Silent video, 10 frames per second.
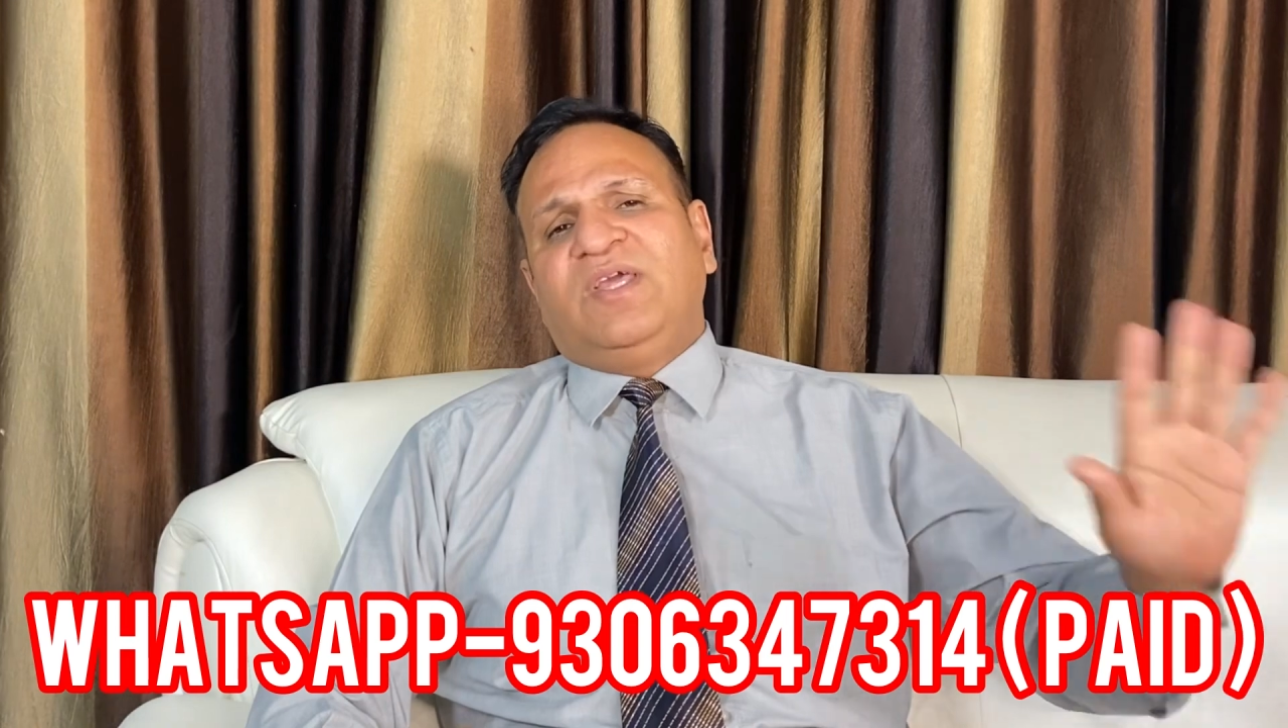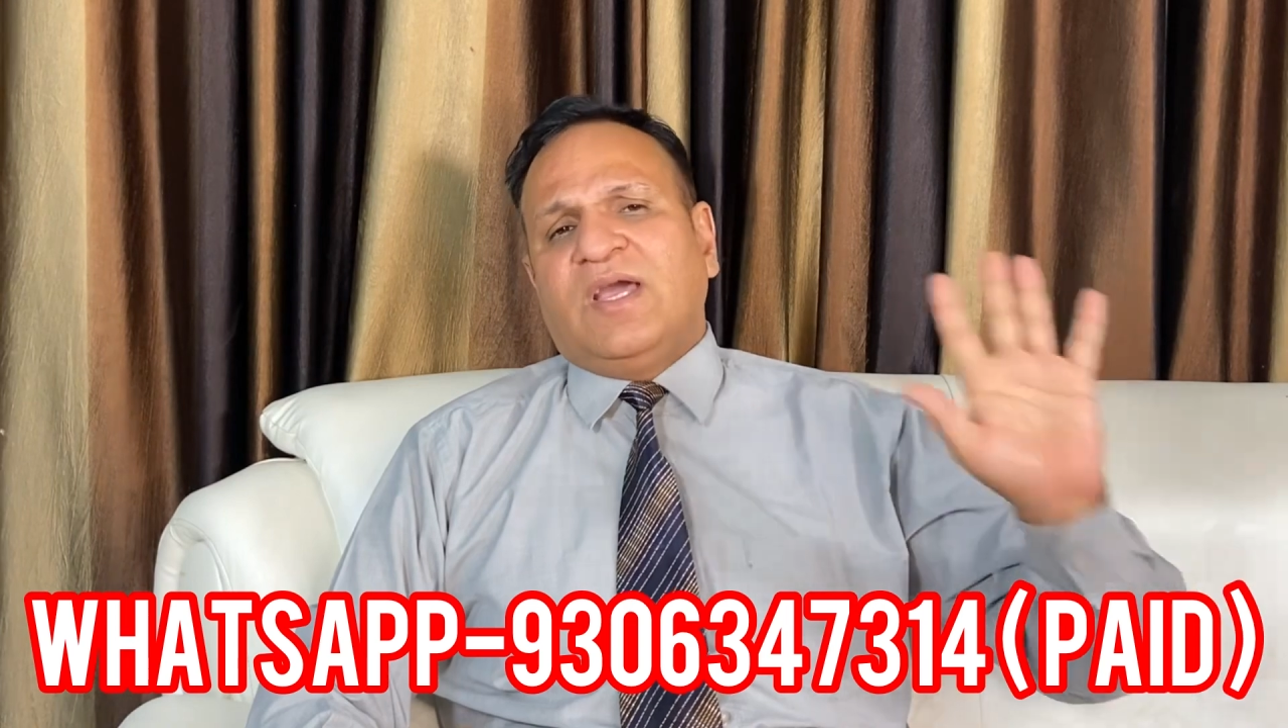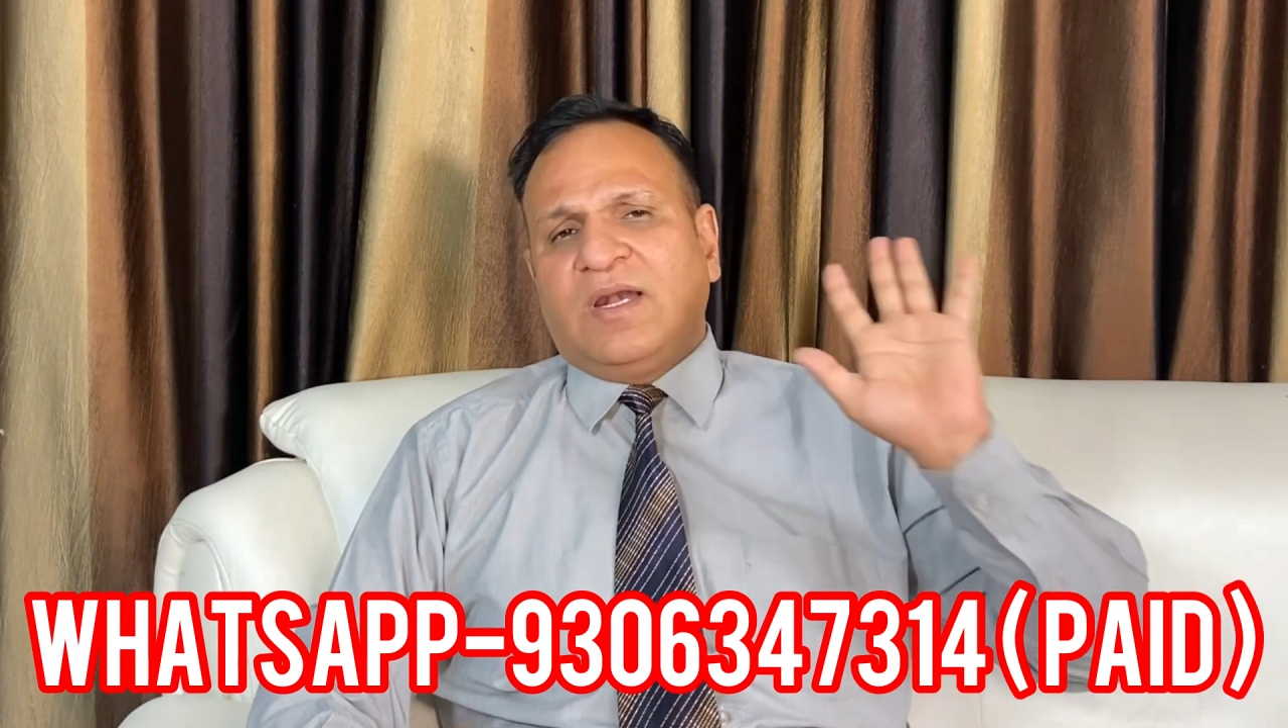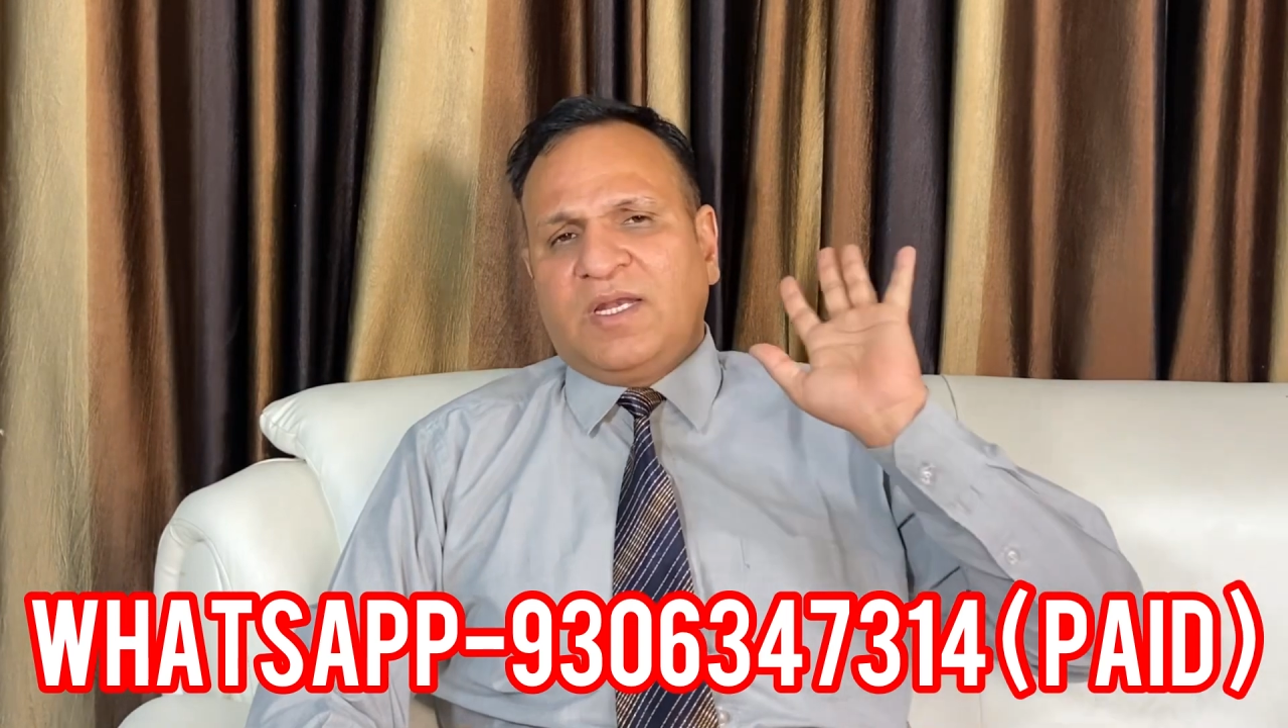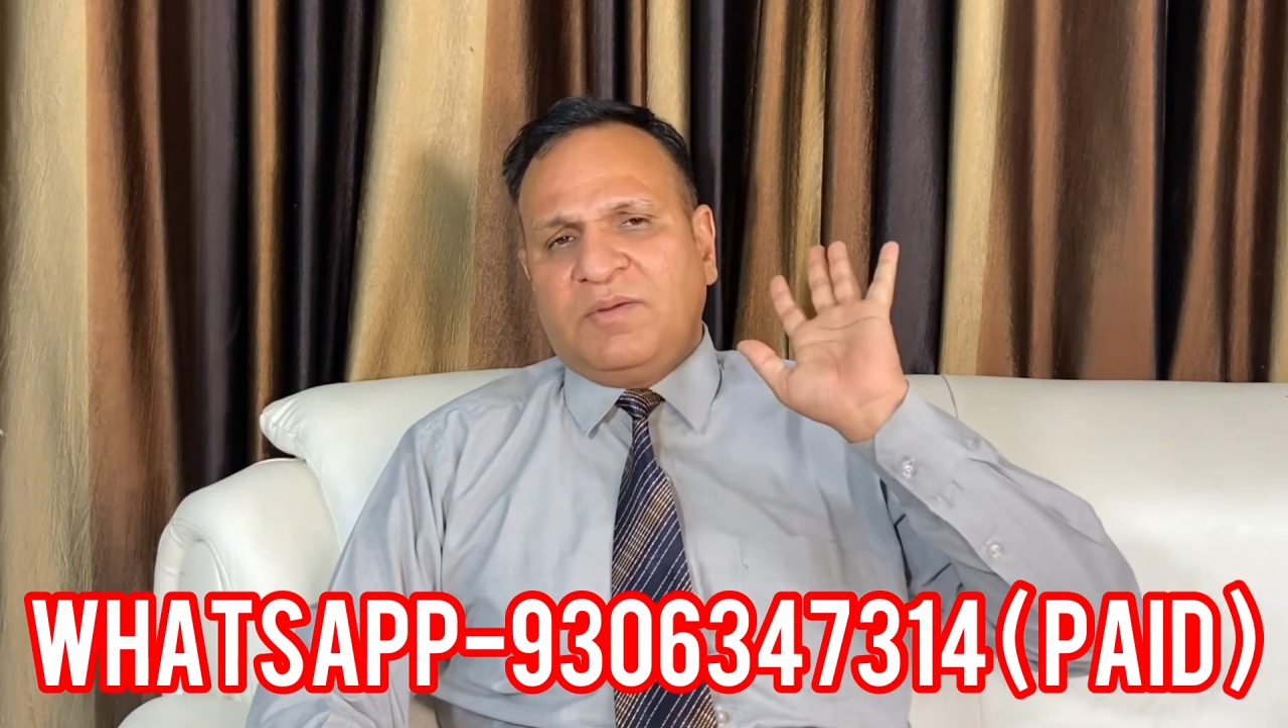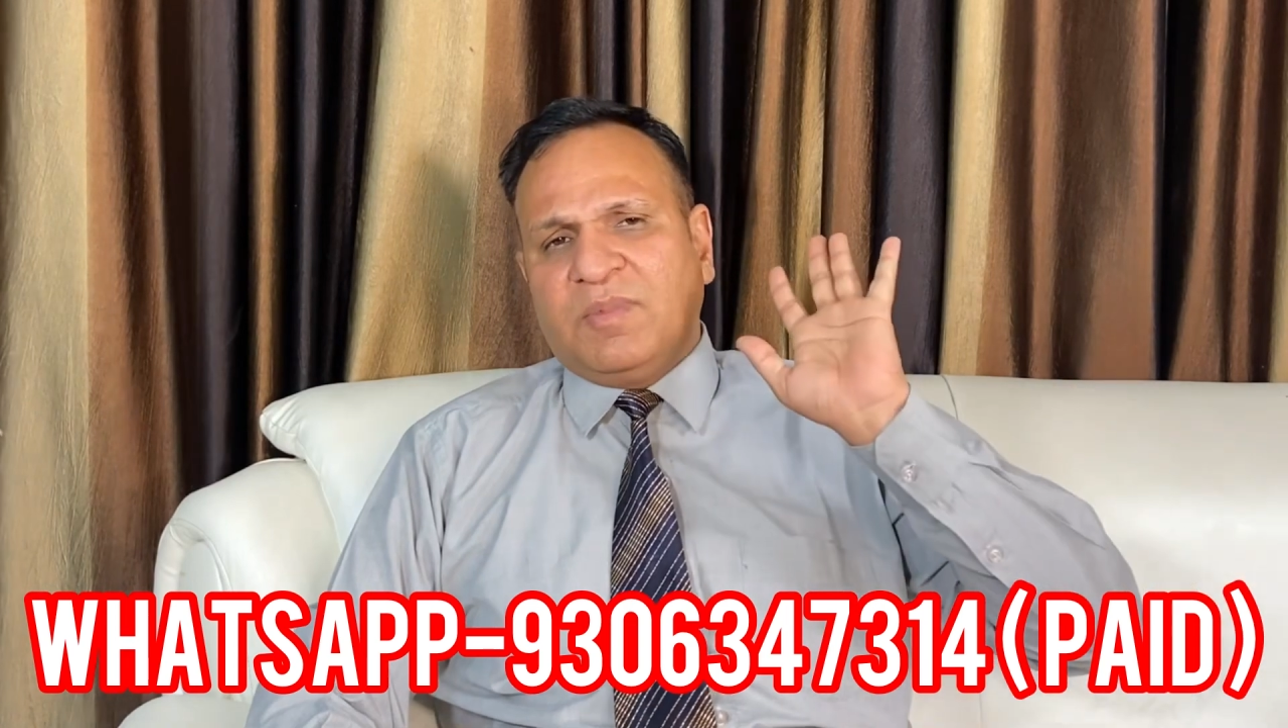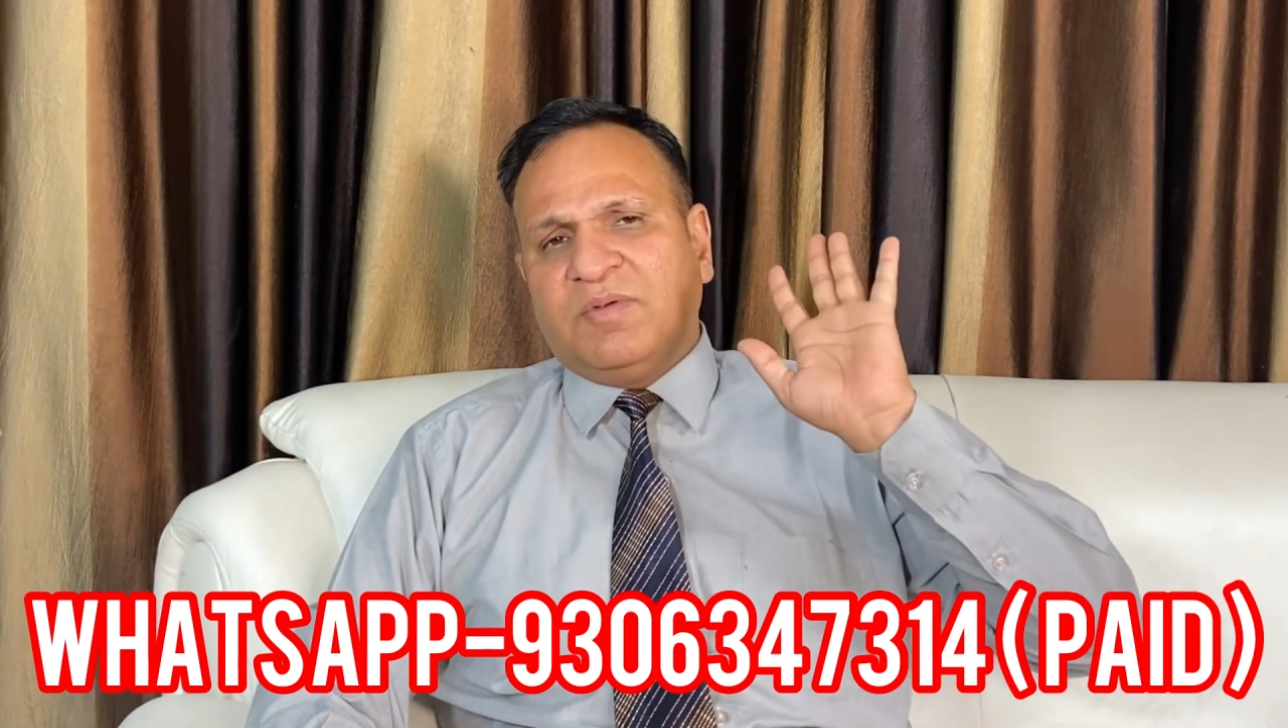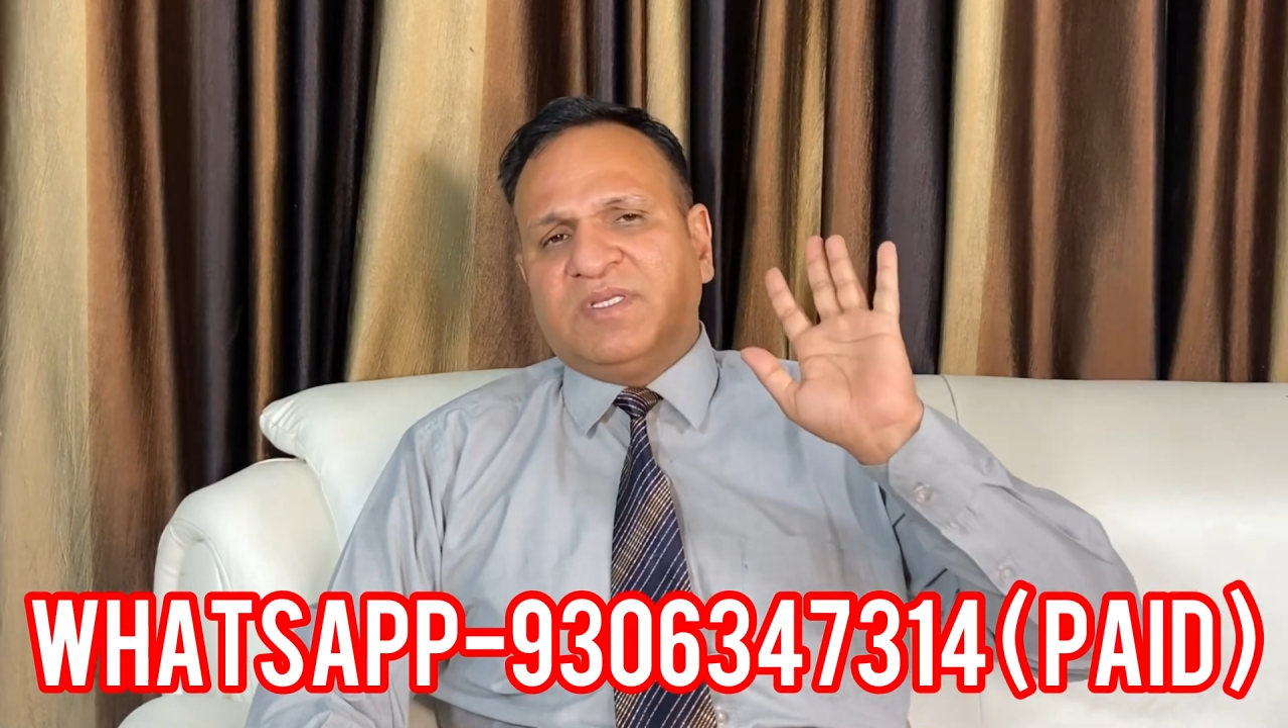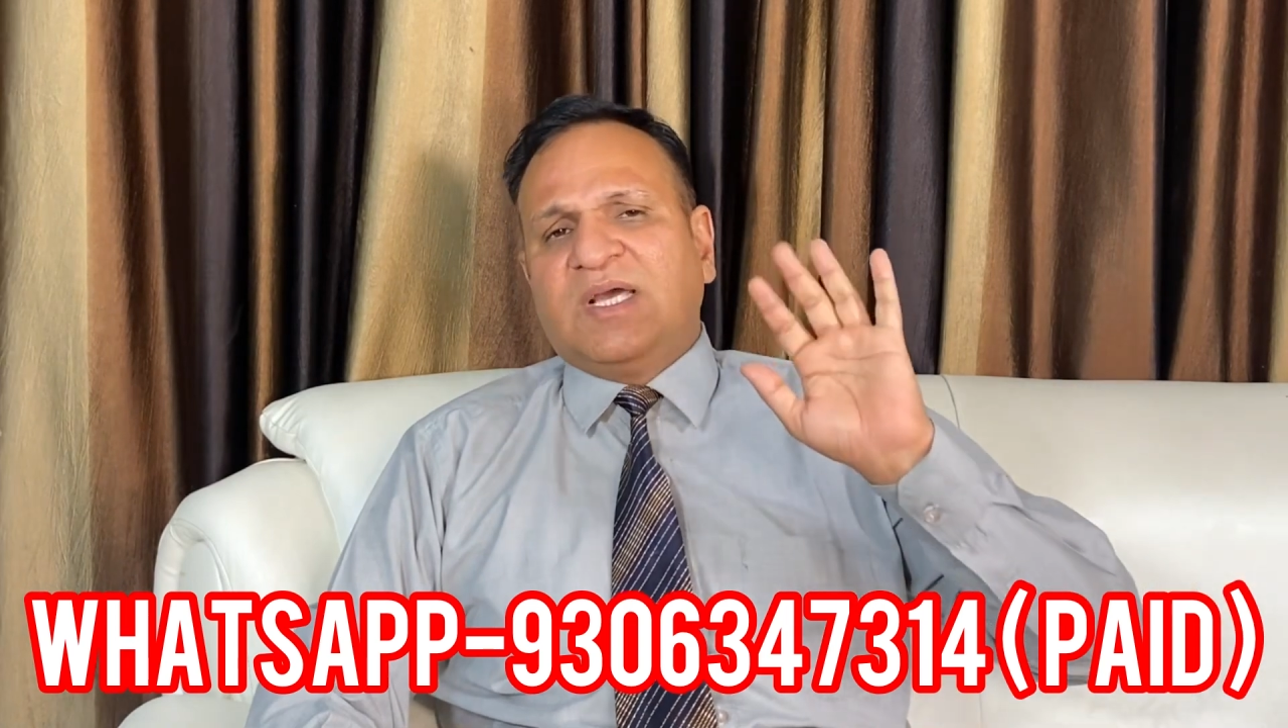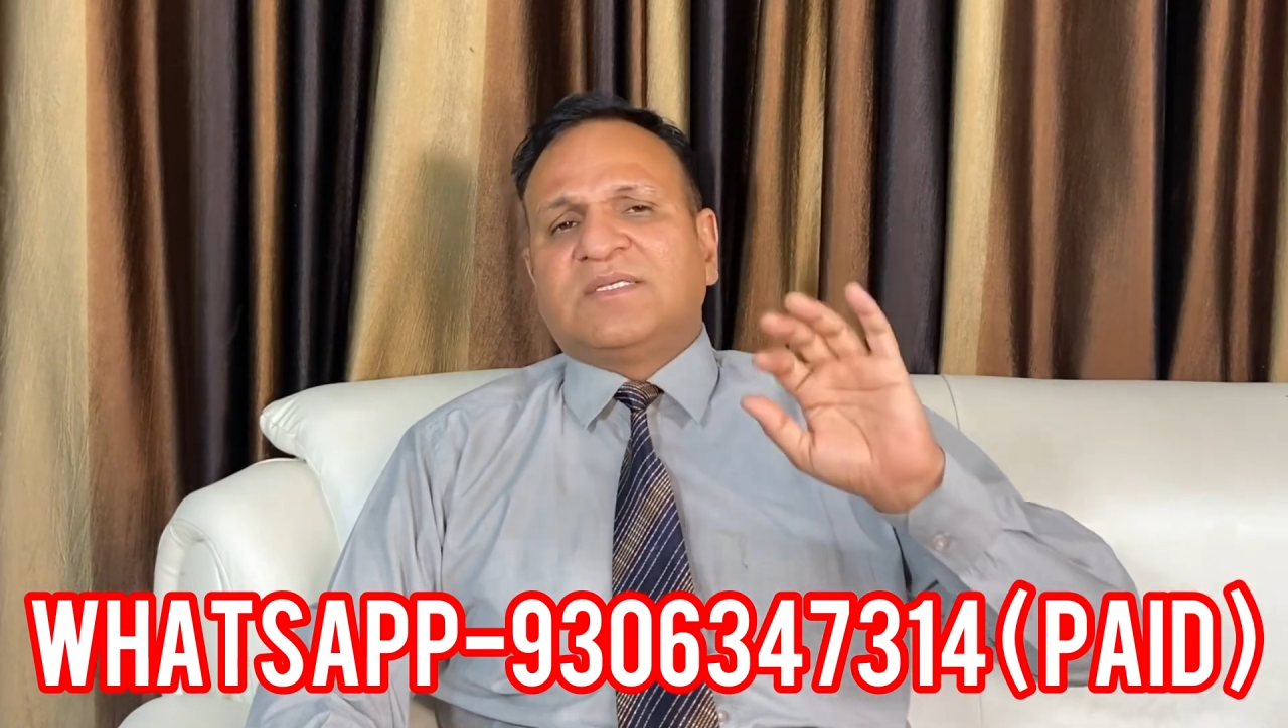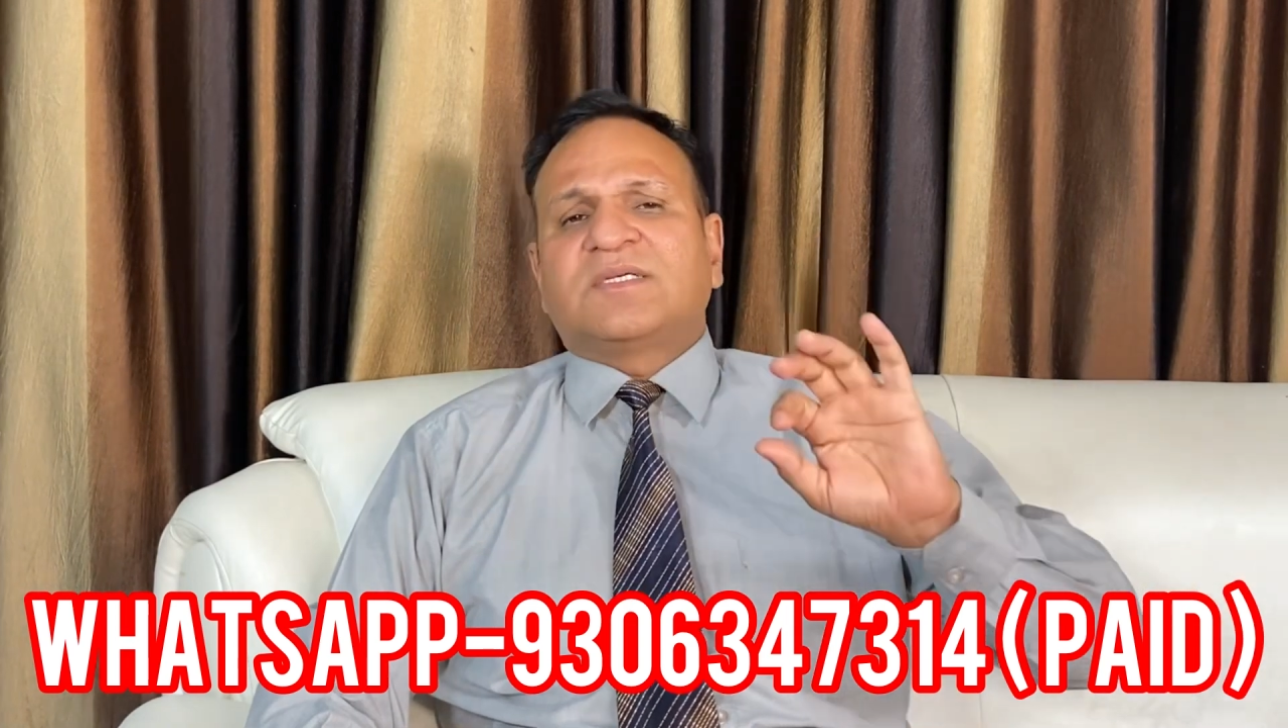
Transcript: डीआरटी में भी जा